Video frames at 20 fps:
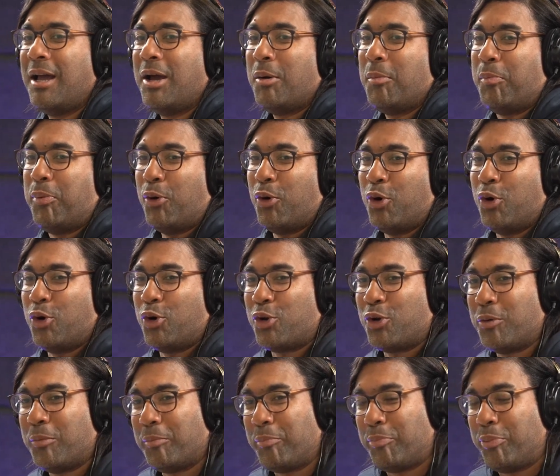por,
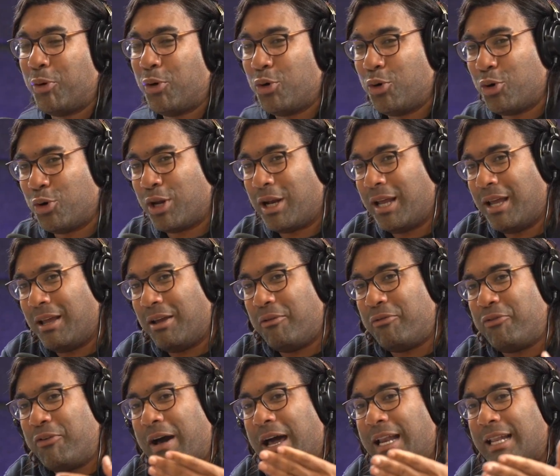por eh,
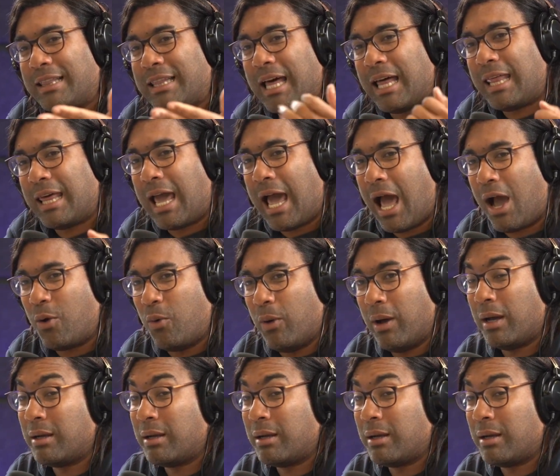falta de agua.